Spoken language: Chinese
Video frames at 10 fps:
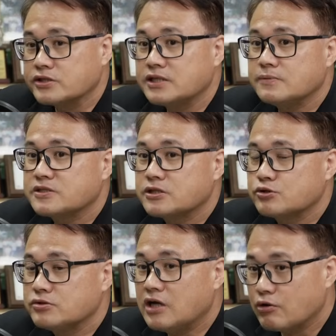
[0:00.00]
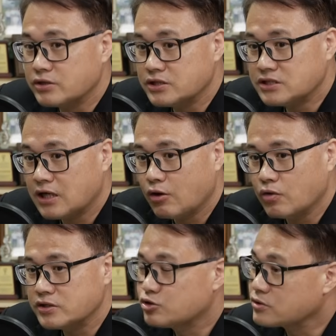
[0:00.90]
有在你们社区绕了一下，
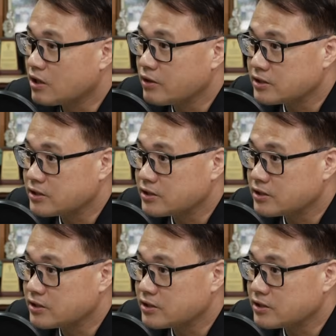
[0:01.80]
我会樽高